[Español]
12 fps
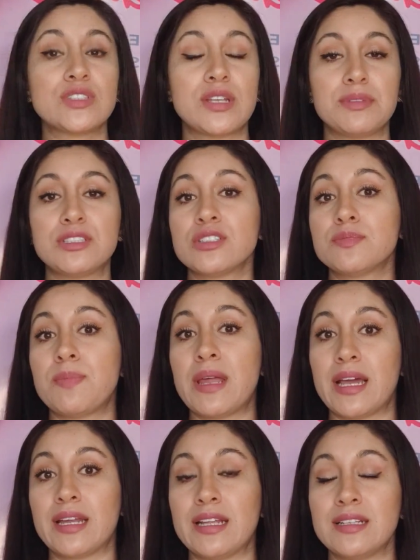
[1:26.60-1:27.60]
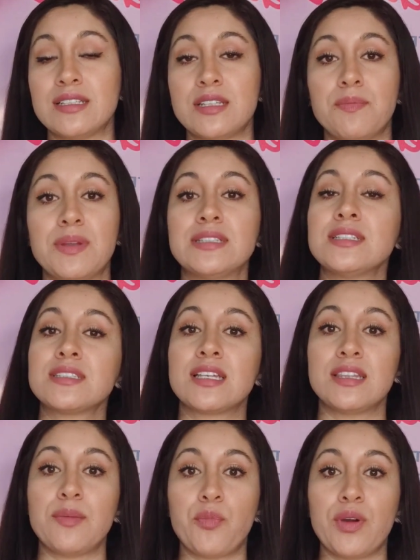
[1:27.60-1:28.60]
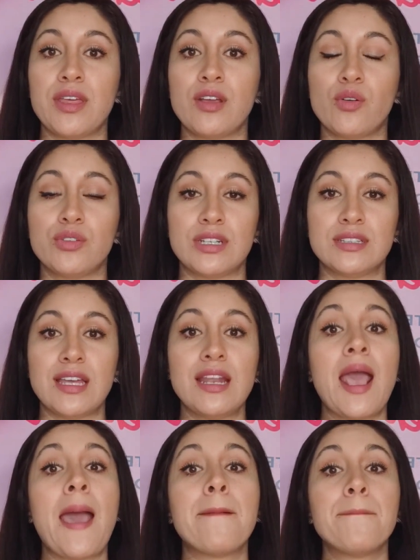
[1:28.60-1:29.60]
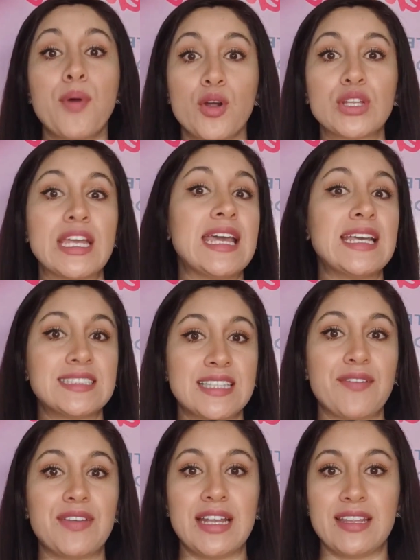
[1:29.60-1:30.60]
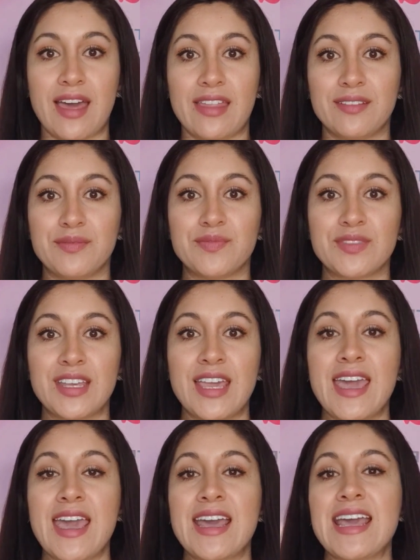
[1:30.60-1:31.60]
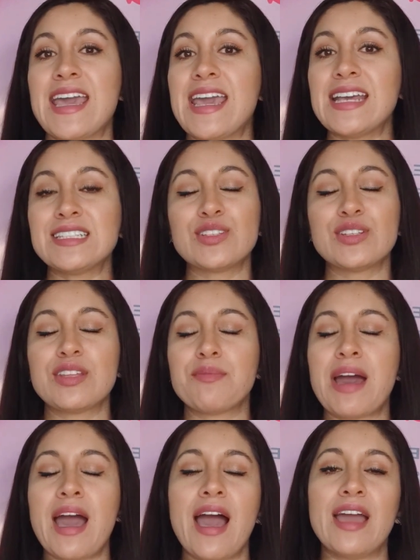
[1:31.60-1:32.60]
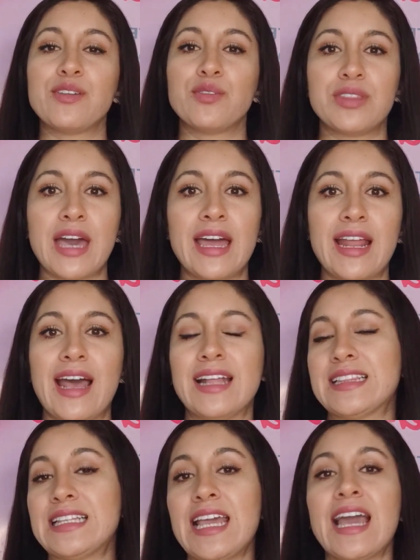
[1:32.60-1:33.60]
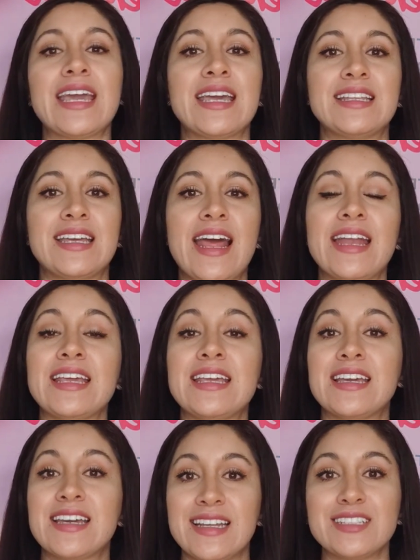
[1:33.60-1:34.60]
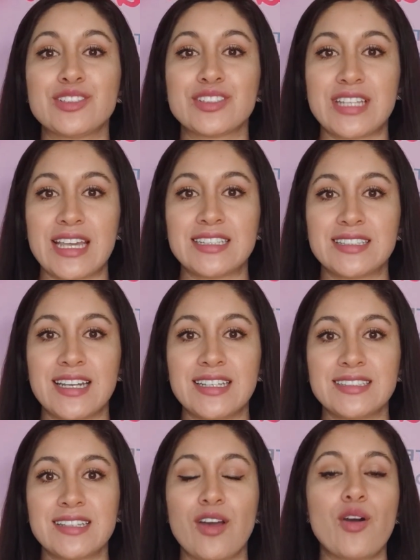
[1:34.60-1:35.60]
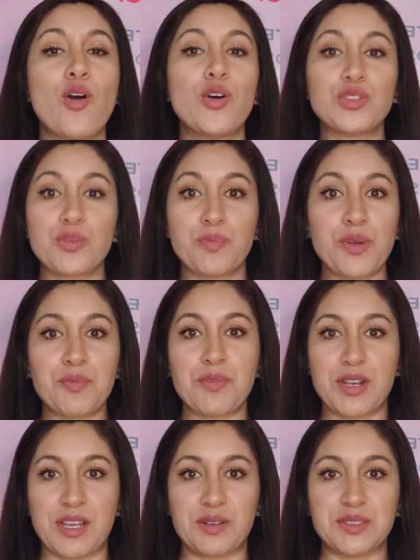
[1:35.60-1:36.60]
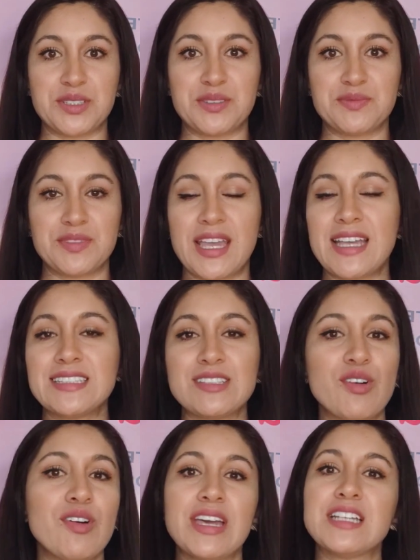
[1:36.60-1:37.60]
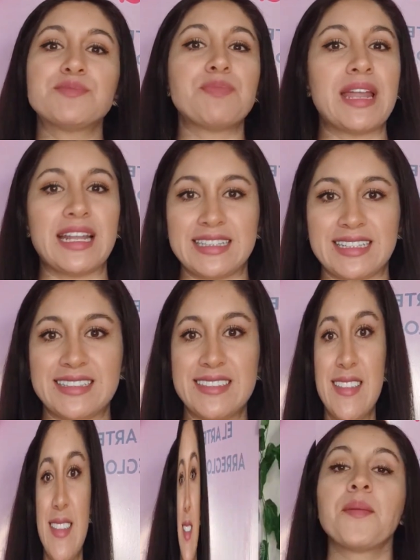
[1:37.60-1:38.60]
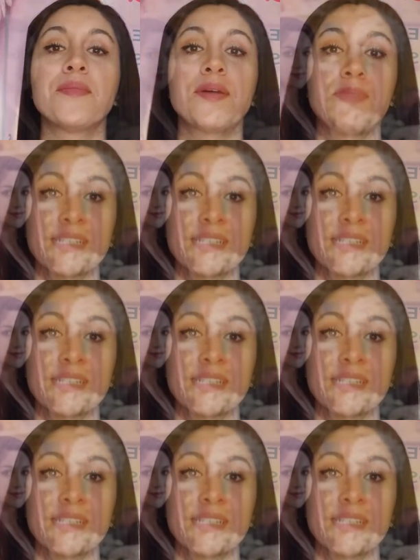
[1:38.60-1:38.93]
tus servicios para grandes empresas que te pueden contratar por estabilidad. Esto te va a ayudar a ti a generar ingresos extras o tu propio negocio. Esto es para ti. Me